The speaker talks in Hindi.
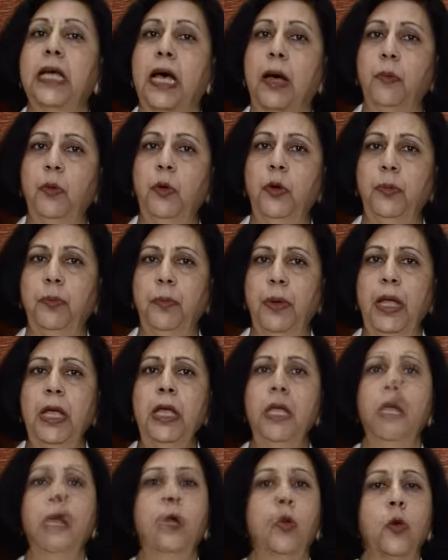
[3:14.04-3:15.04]
साबुन
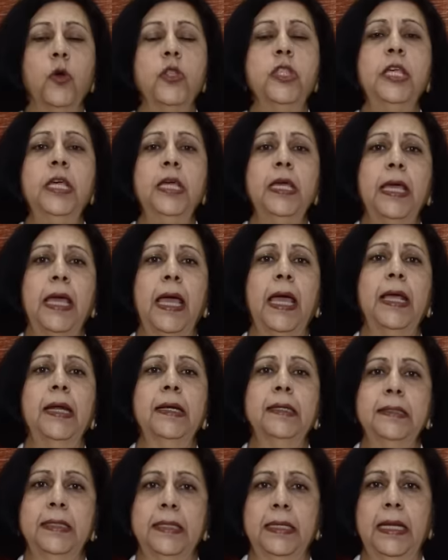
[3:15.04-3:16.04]
में कोजी
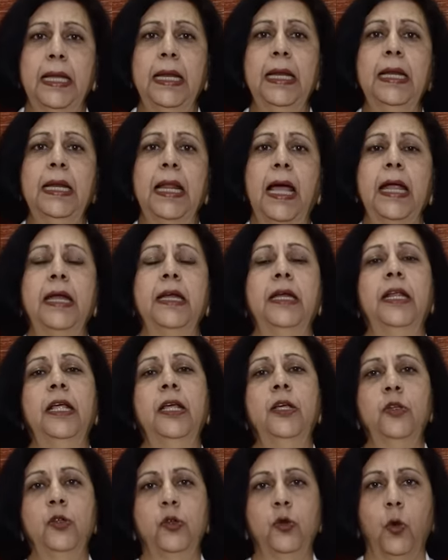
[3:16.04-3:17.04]
केयर स्किन
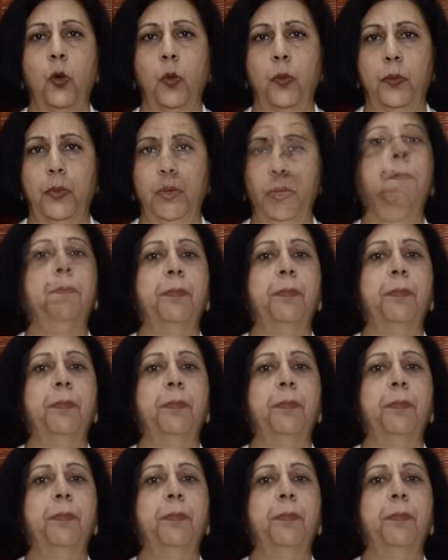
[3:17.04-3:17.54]
लाइटनिंग सोप